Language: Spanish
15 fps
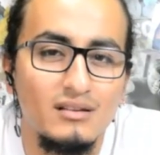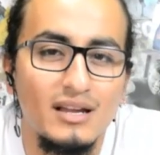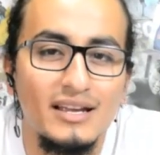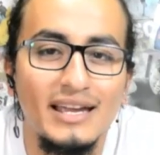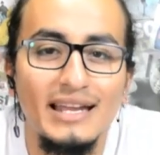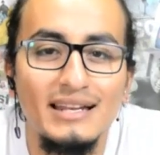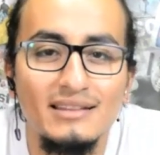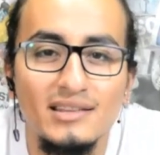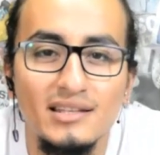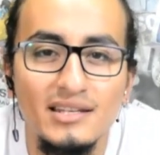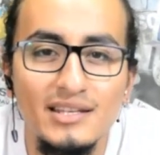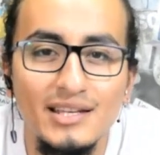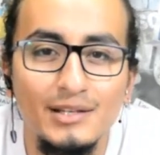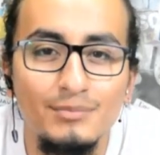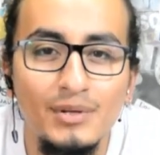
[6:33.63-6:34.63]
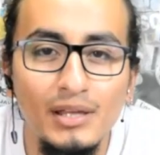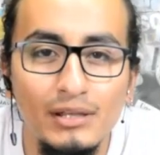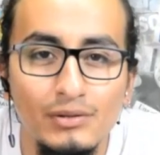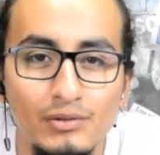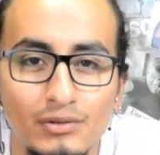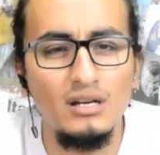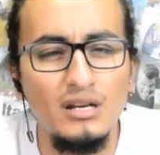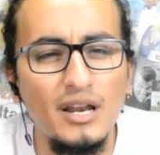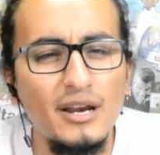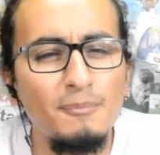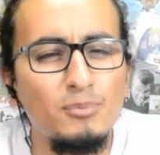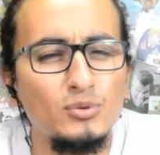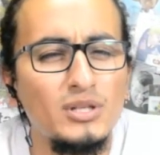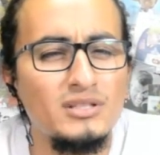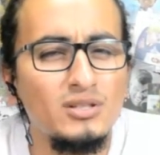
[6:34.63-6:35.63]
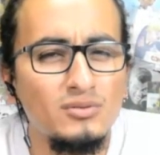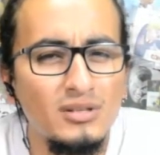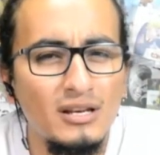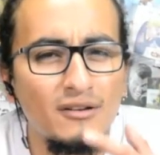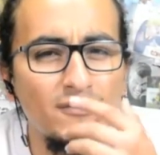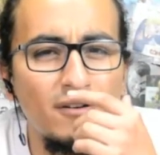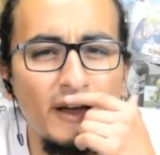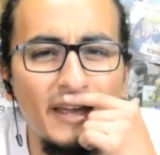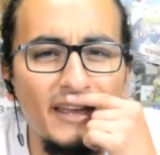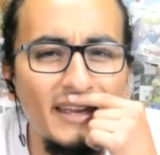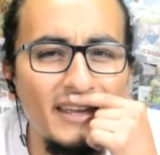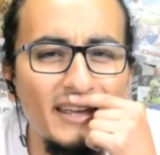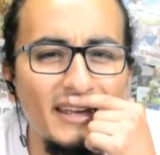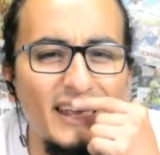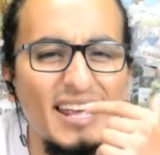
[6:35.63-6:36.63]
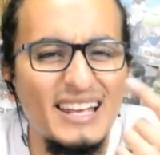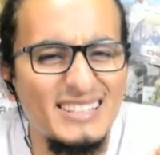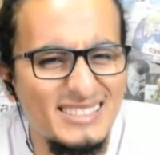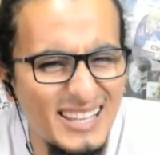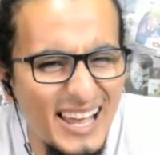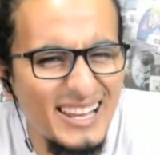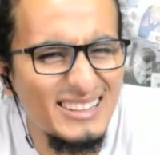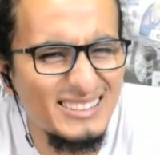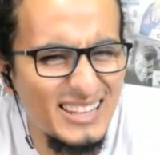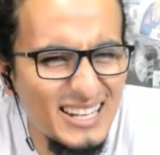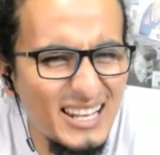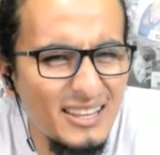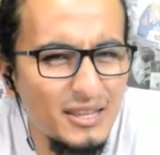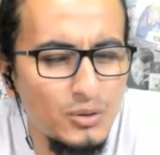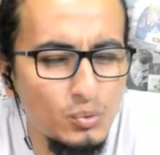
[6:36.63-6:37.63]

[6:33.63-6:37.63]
¿A qué le tenían miedo? ¿La reputación de la FAE está en tela de